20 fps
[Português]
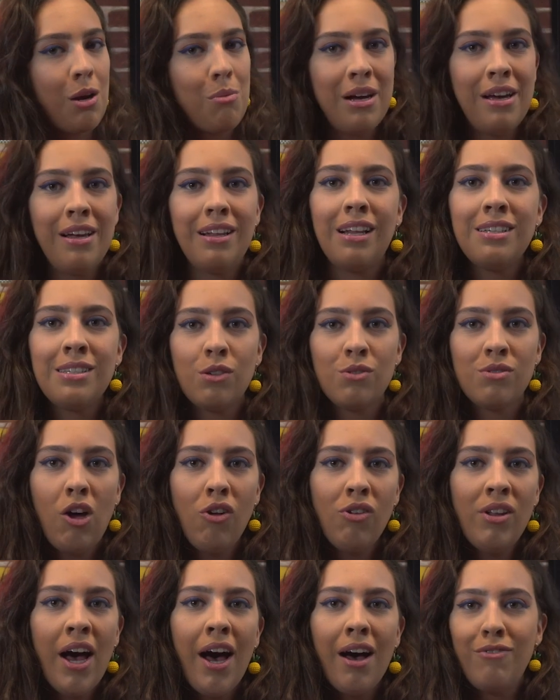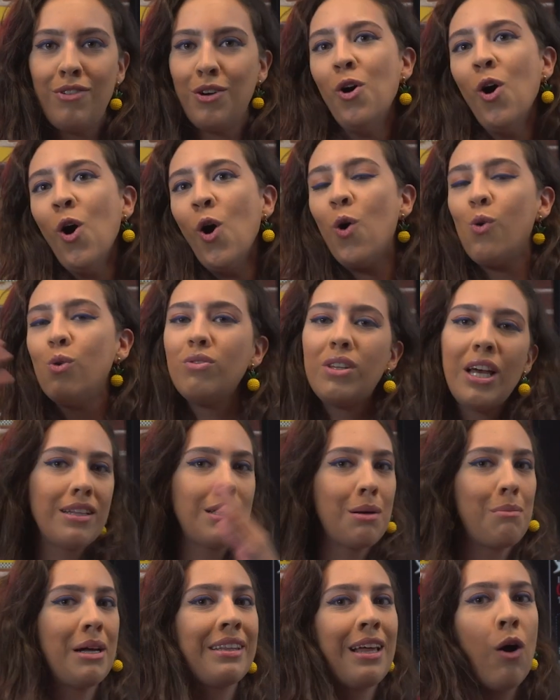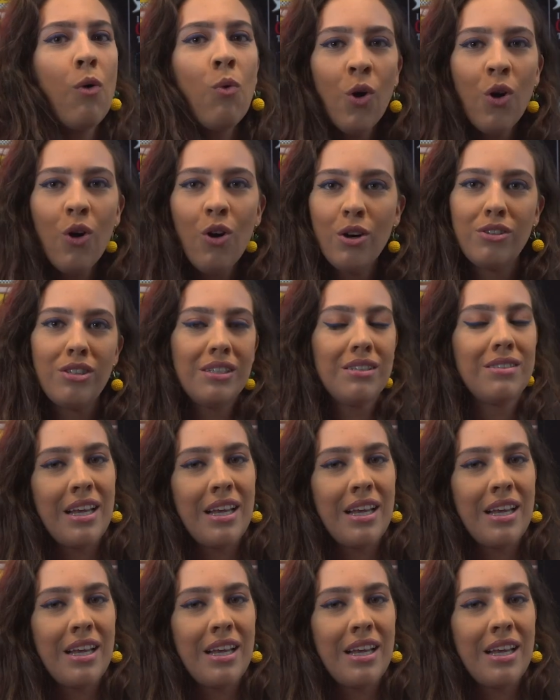têm uma relação saudável, um tenta matar o outro,